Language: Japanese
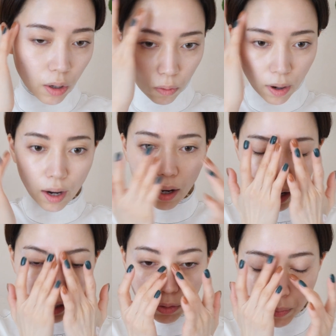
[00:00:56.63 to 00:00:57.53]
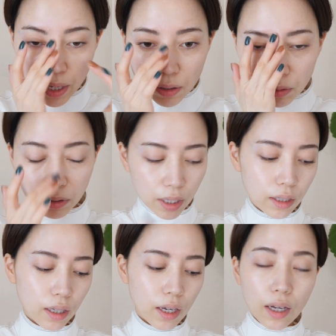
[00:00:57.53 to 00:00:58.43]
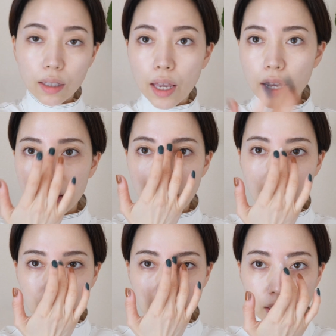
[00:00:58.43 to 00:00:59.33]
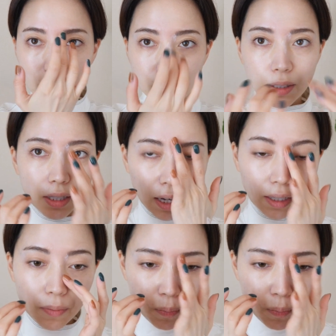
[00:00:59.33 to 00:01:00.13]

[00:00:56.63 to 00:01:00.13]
はあのメイクをね丁寧にしすぎない